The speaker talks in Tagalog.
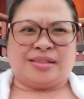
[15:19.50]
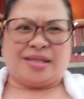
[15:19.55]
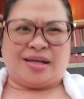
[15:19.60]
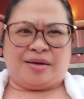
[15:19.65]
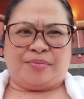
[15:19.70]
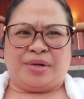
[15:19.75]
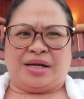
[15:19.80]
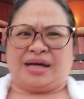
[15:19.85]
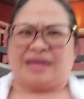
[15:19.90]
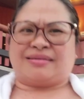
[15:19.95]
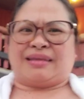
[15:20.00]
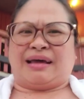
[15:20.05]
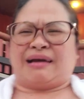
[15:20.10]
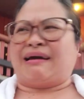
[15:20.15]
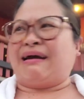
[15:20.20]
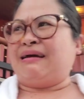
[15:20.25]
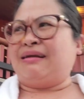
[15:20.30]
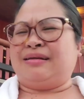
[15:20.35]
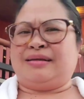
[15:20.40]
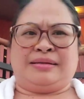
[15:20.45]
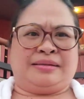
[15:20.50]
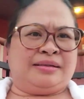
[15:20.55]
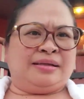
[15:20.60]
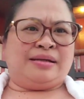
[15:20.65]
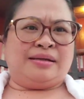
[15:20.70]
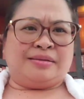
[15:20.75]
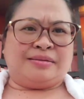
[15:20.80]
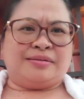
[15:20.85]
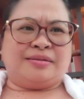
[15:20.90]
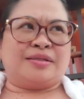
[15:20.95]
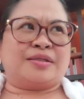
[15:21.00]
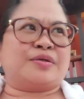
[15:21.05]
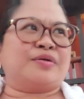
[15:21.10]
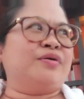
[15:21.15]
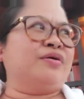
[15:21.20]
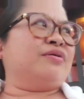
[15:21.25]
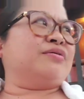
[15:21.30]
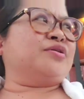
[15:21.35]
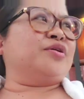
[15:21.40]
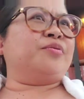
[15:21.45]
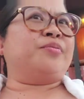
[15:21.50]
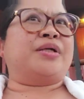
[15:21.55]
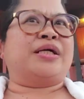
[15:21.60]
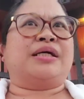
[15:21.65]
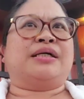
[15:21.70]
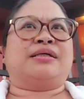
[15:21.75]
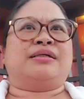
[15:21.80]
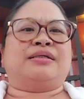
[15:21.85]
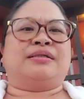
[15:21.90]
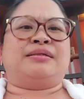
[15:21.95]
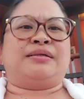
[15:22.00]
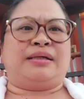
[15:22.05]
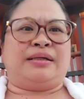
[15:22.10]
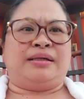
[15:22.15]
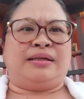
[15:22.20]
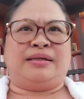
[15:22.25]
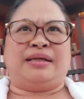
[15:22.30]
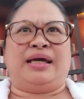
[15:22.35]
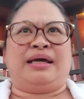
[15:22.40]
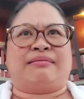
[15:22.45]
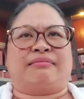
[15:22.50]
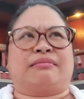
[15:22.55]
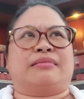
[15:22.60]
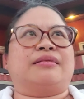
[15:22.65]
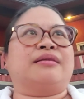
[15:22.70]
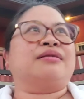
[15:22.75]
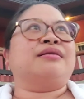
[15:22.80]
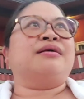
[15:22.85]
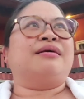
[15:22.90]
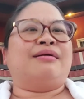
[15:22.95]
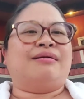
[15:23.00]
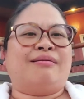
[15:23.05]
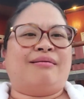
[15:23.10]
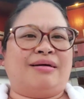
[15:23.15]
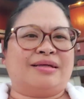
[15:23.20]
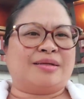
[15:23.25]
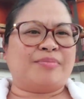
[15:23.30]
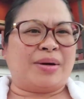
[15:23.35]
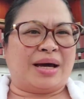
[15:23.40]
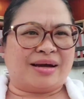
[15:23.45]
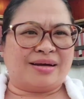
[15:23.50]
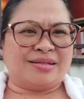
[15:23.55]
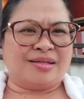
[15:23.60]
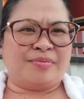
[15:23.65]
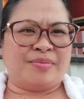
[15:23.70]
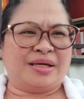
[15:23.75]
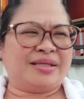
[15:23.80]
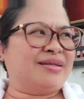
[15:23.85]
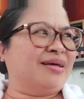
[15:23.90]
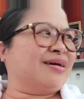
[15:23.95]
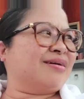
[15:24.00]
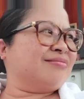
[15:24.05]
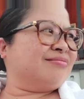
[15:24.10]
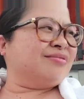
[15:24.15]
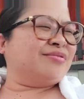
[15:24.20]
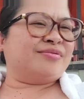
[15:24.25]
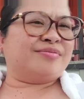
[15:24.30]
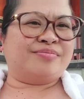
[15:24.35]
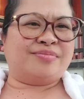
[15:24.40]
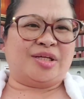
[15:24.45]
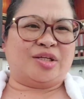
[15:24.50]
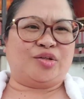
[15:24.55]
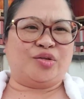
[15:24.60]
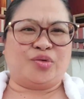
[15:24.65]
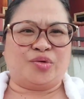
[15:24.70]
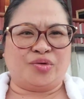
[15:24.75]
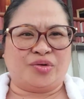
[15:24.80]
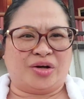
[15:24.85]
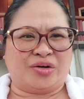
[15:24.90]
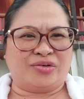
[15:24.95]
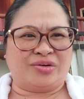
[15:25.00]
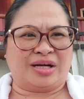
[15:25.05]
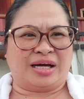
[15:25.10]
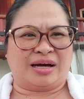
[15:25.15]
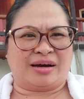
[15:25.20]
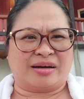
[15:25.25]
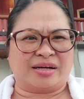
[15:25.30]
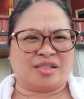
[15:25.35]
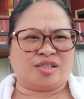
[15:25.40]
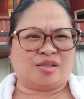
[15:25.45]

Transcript: Hindi kami nakatagal. Let's go. Sobrang init. Ah, sa bagay si Maidir. Oh, medyo ano na,